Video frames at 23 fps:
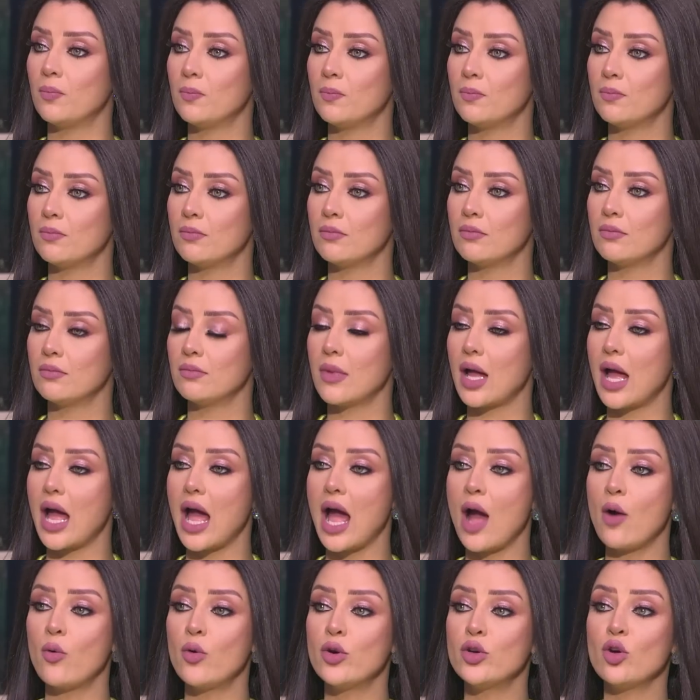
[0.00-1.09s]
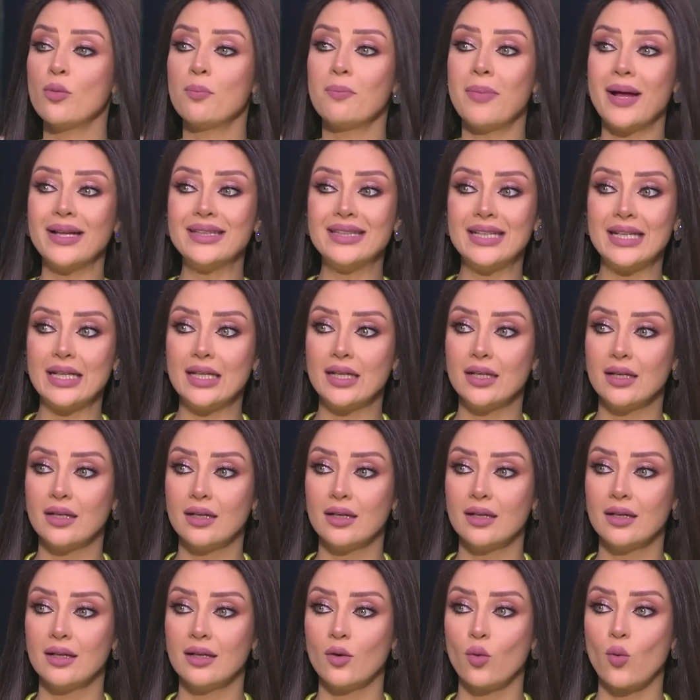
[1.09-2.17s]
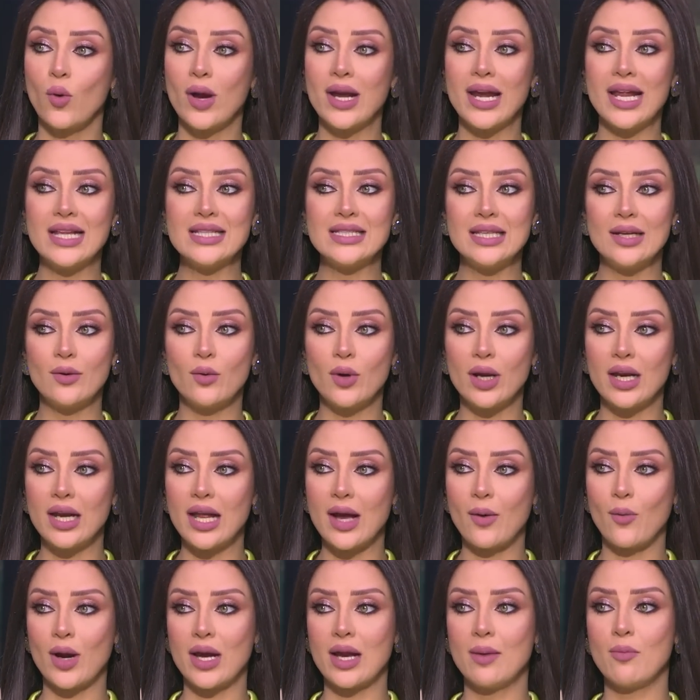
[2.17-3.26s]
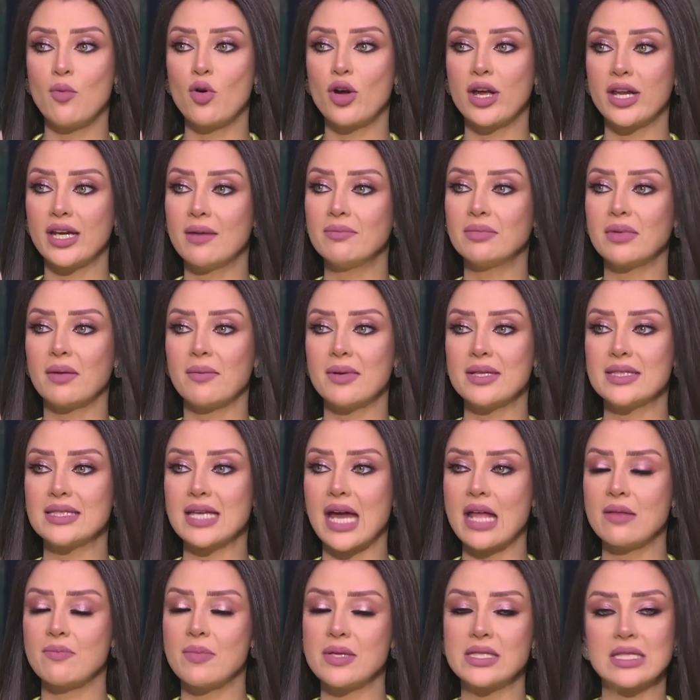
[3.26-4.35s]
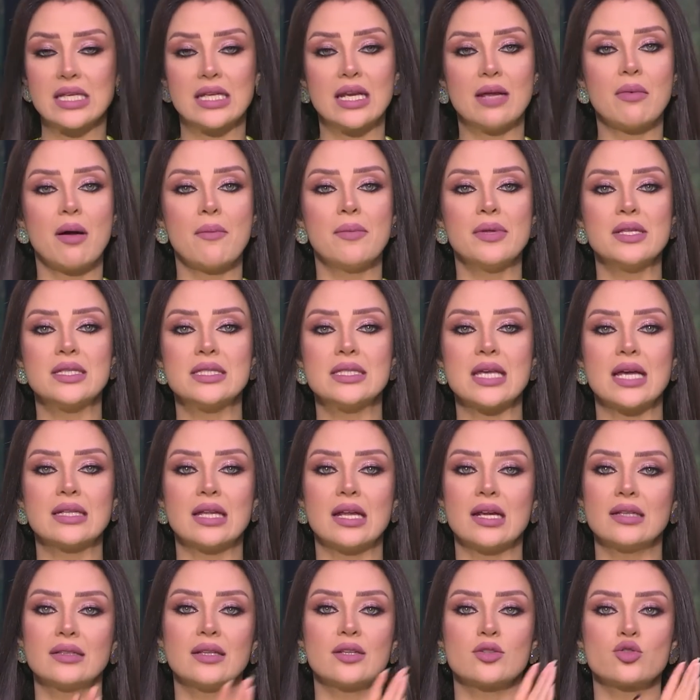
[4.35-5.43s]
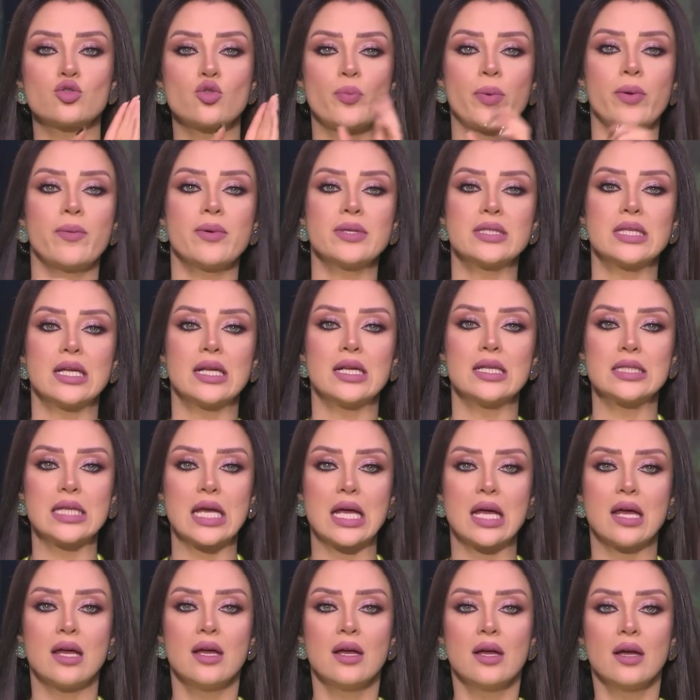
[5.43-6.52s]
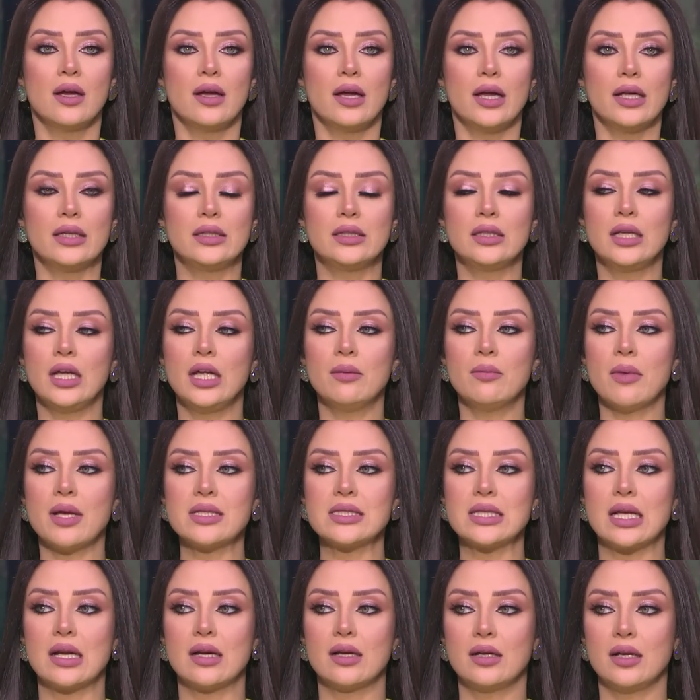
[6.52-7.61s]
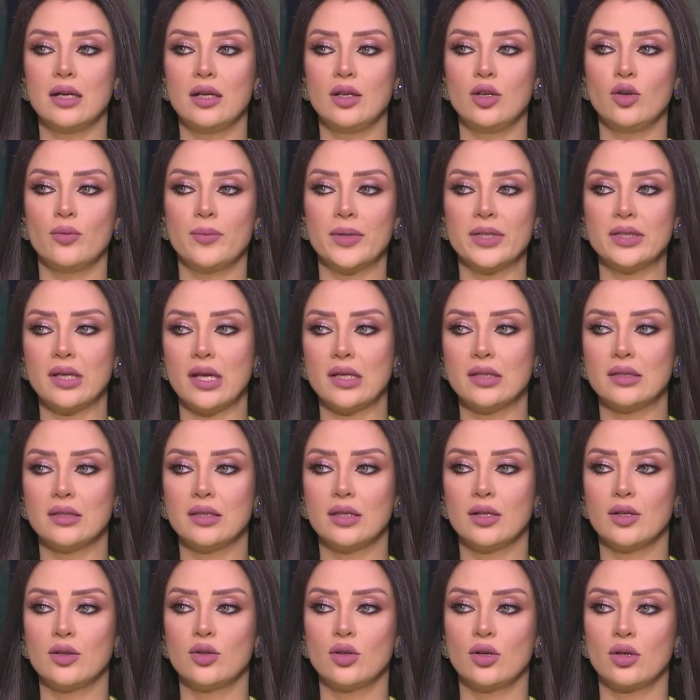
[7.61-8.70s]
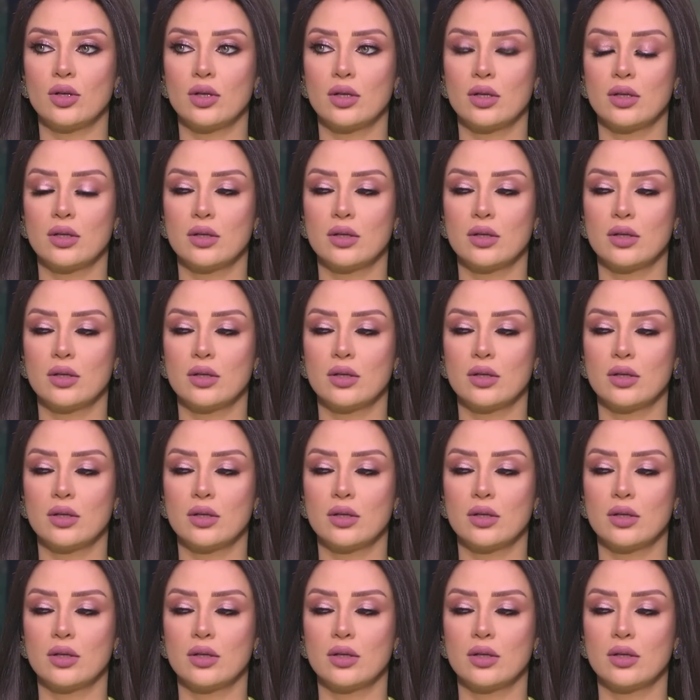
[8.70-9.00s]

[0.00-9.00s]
طبعا ده بيزود او النوم بدري الجسم طبعا ولا انت ولا ولا ممكن ينام 8 ساعات بس ينامها من الساعه 3 الصبح مثلا للساعه 2 مثلا اليوم الثاني لا انت عارفه